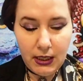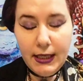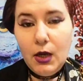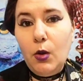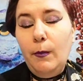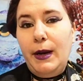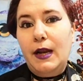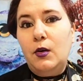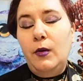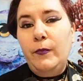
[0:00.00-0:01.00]
hay que
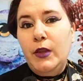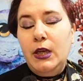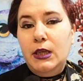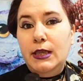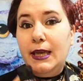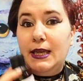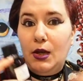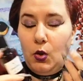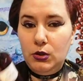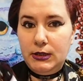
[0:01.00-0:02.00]
comprarlo y hay
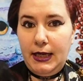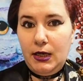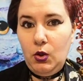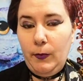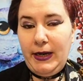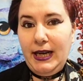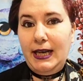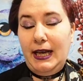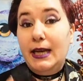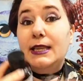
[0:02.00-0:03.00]
que contarlo para
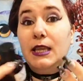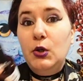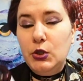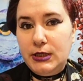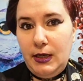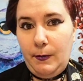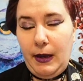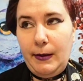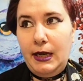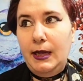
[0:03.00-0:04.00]
que la gente lo
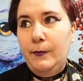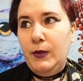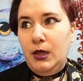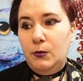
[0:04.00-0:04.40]
sepa, ¿vale?